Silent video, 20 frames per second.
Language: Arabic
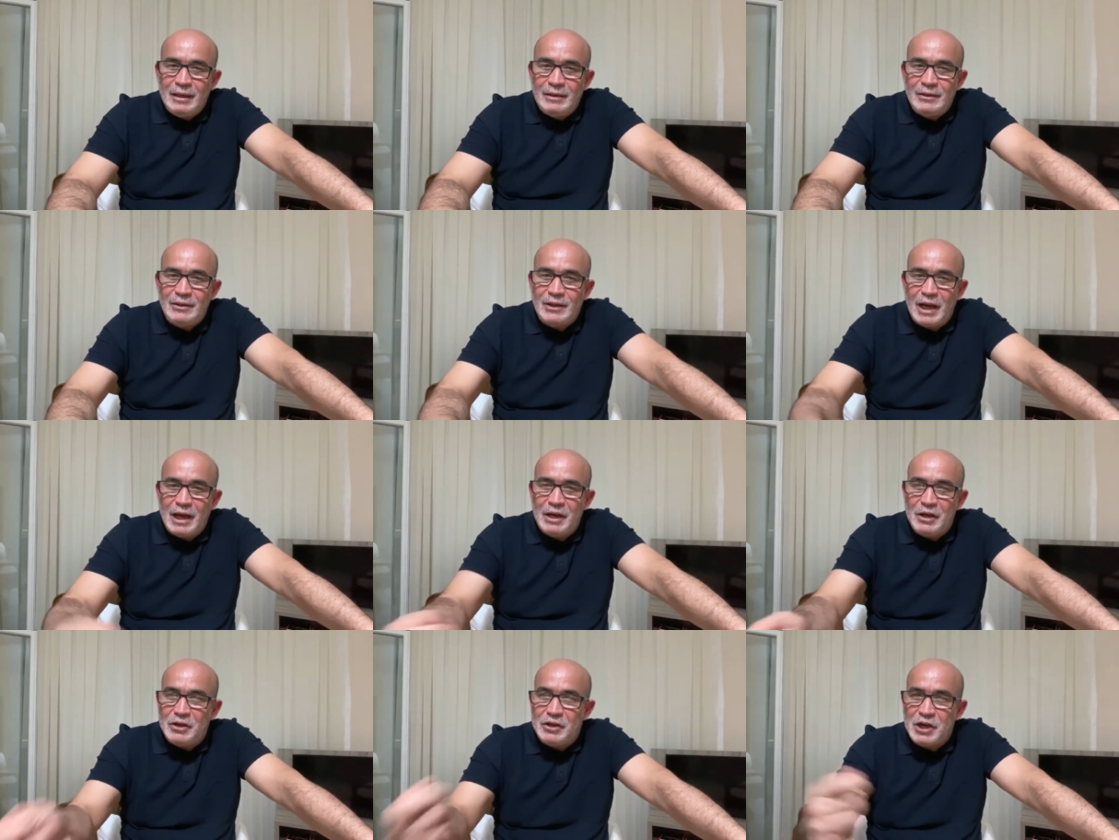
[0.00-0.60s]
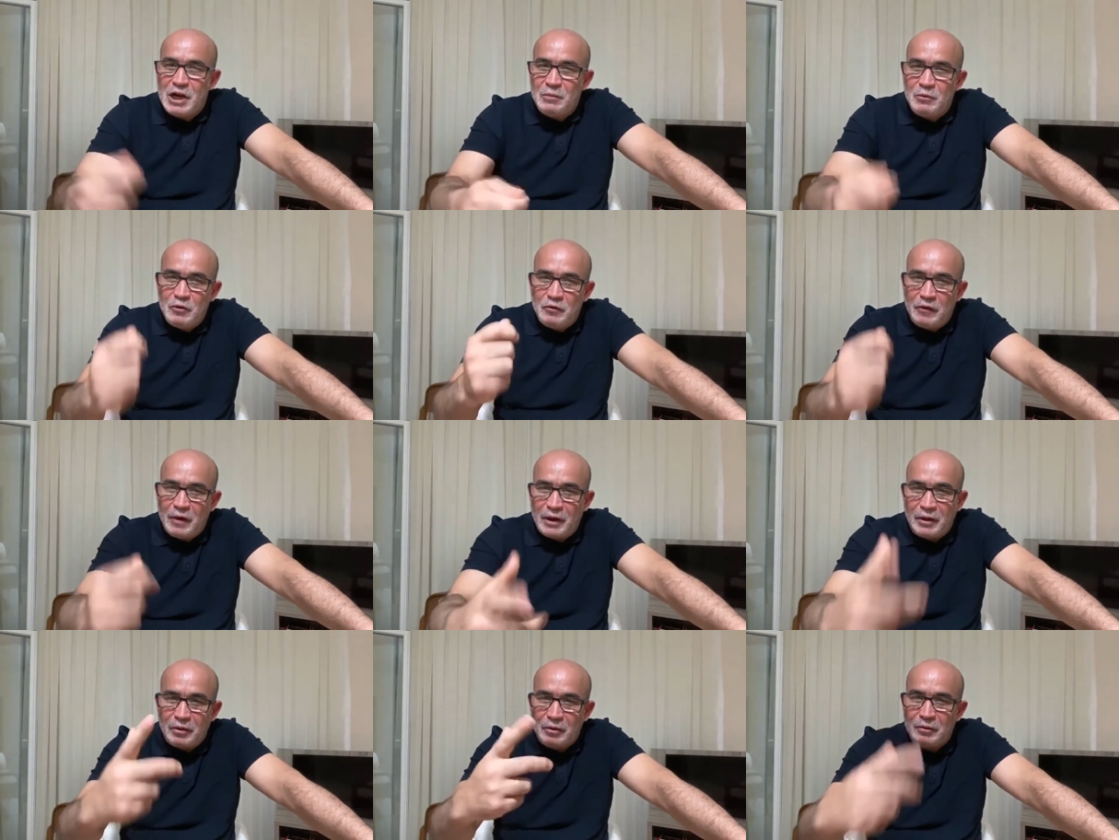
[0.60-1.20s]
سعيد جابوه
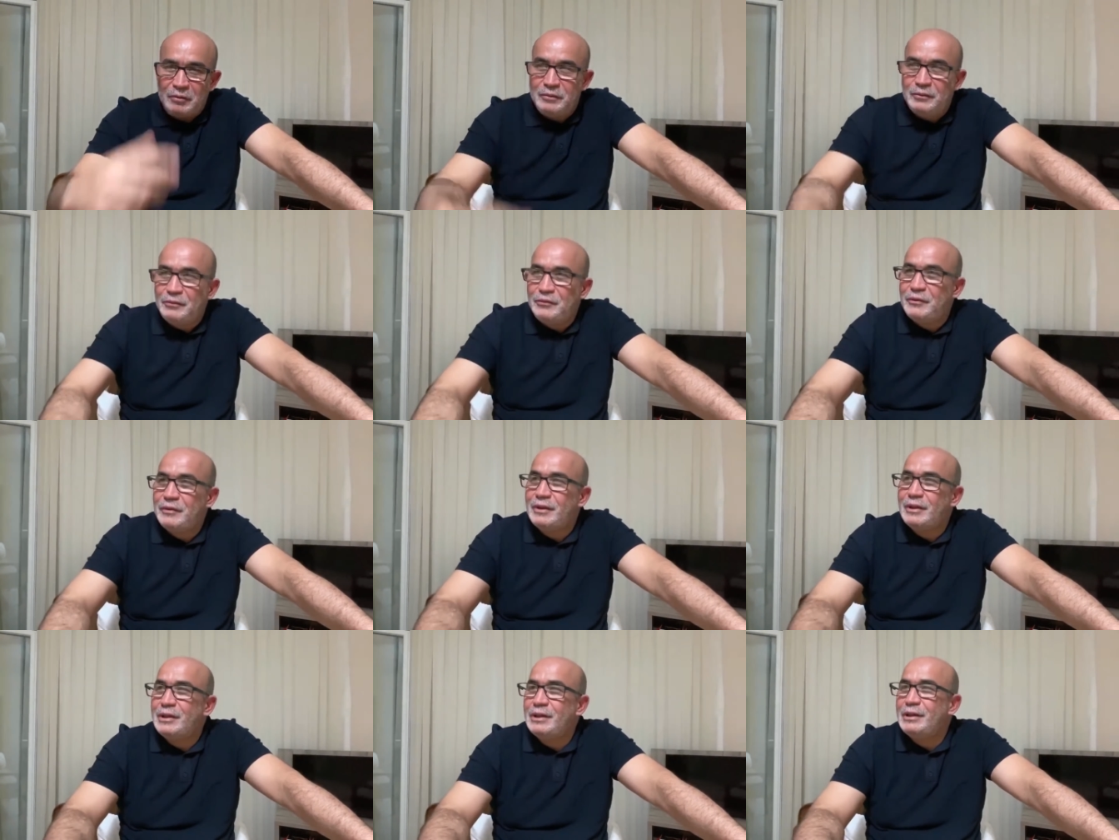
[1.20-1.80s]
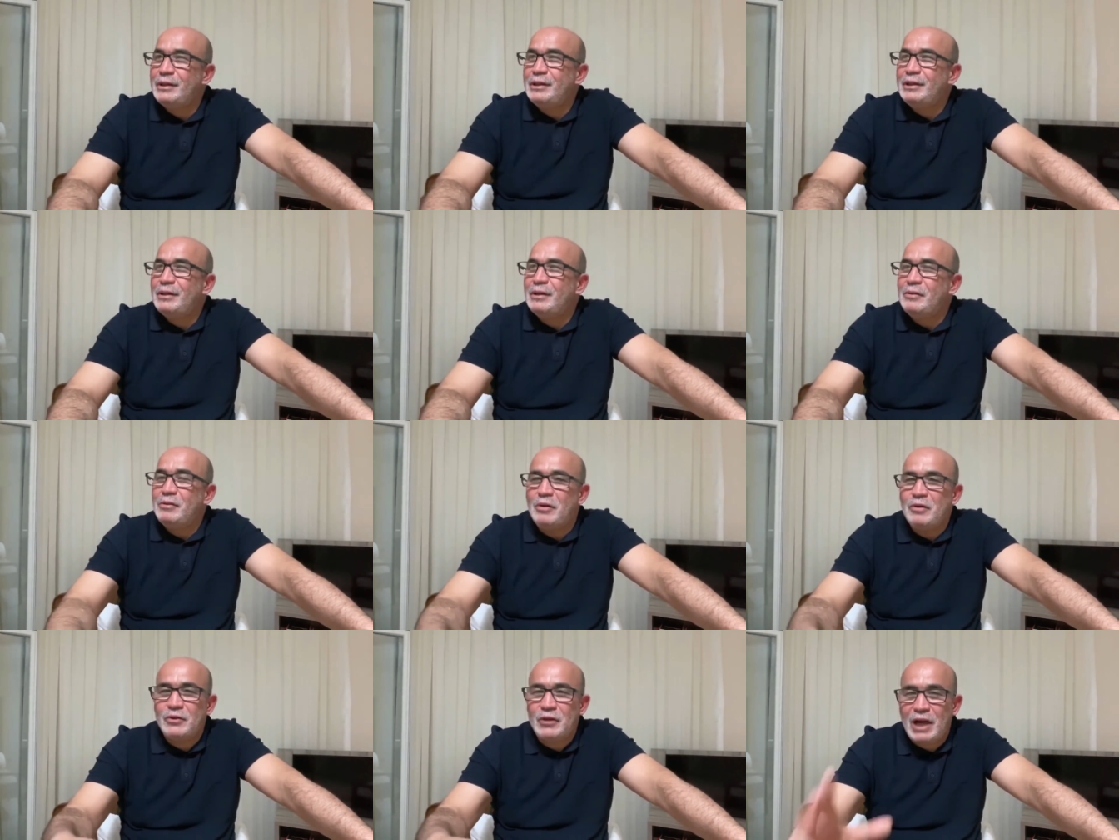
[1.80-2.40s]
فرضوا
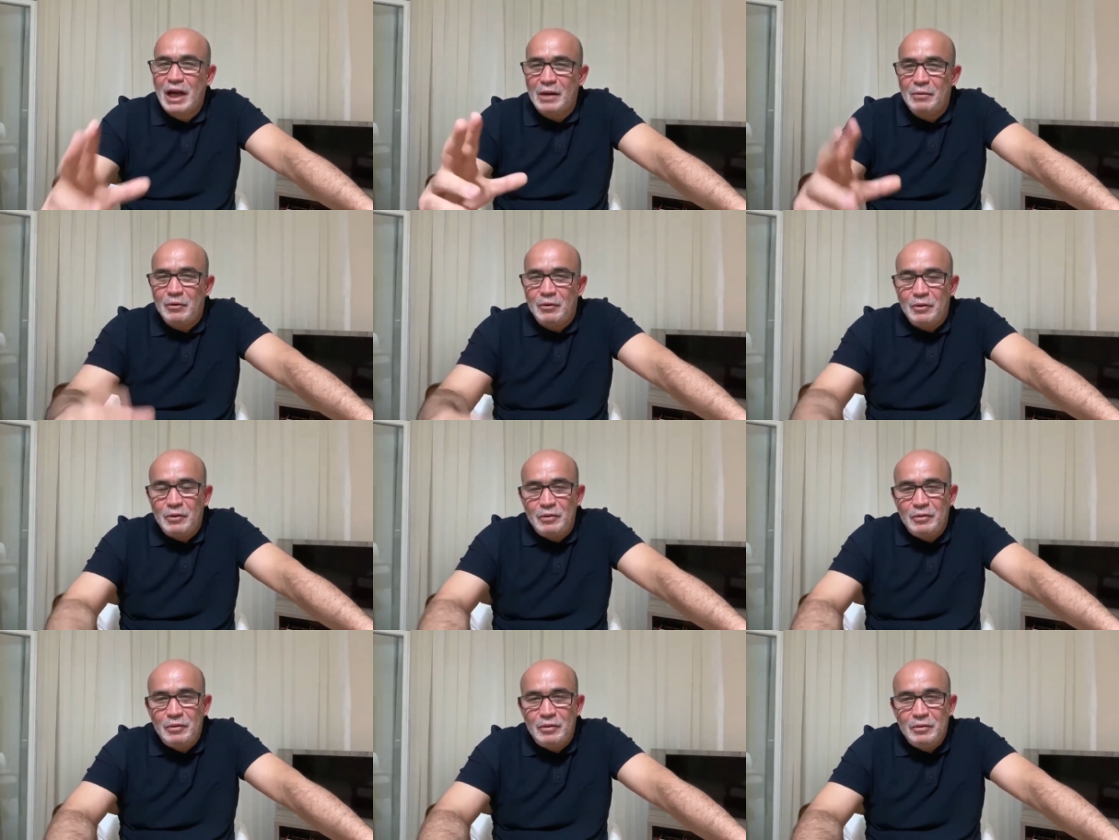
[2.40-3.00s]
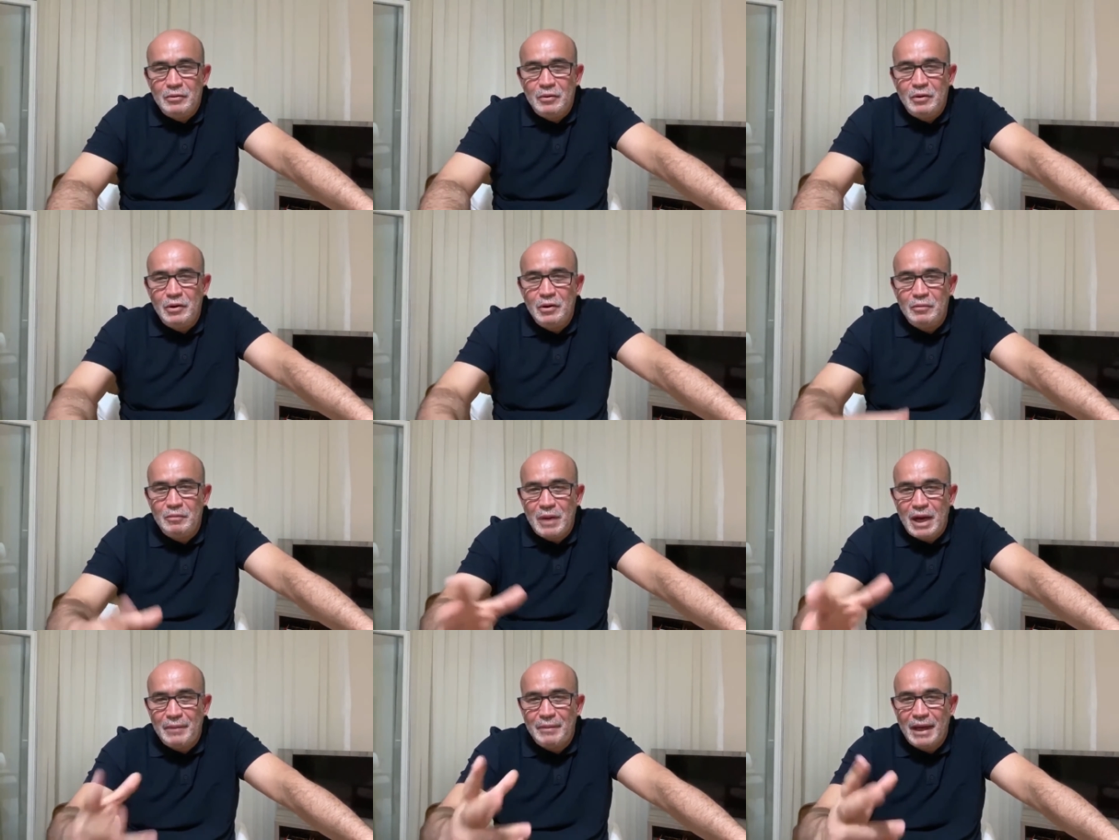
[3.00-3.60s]
هو واصحابه
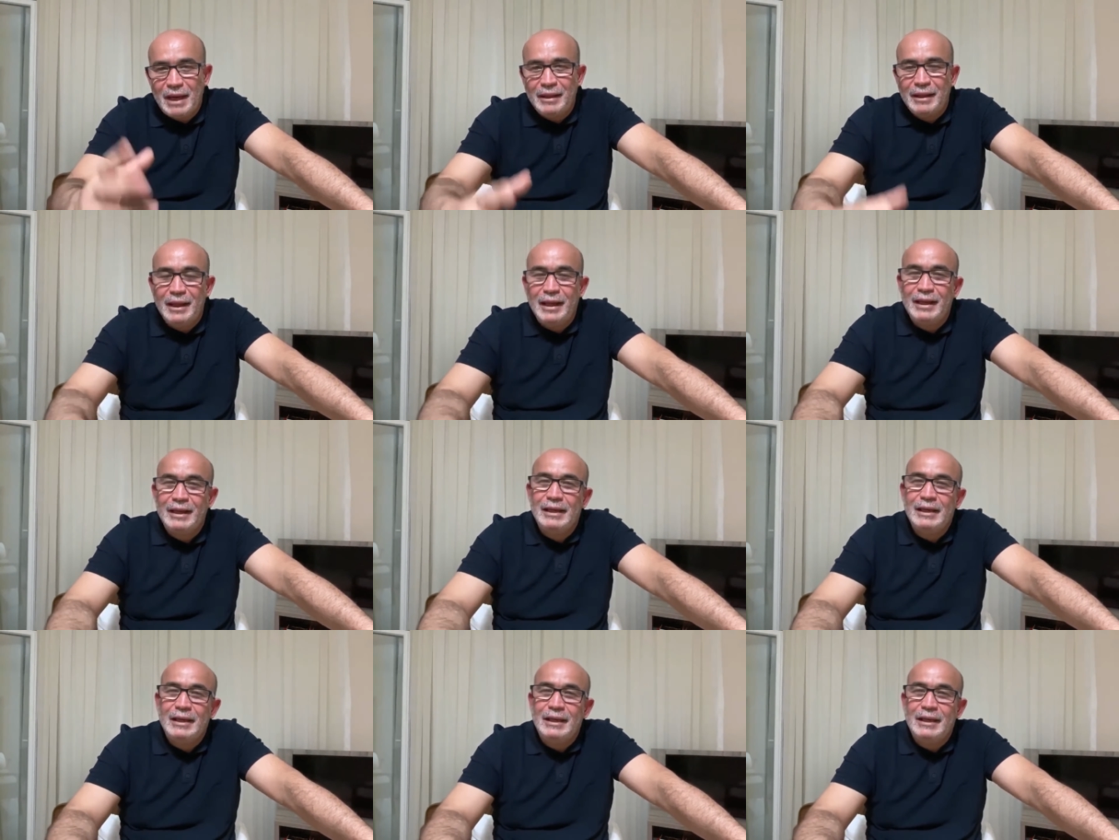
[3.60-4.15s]
كلهم مع بعض يعني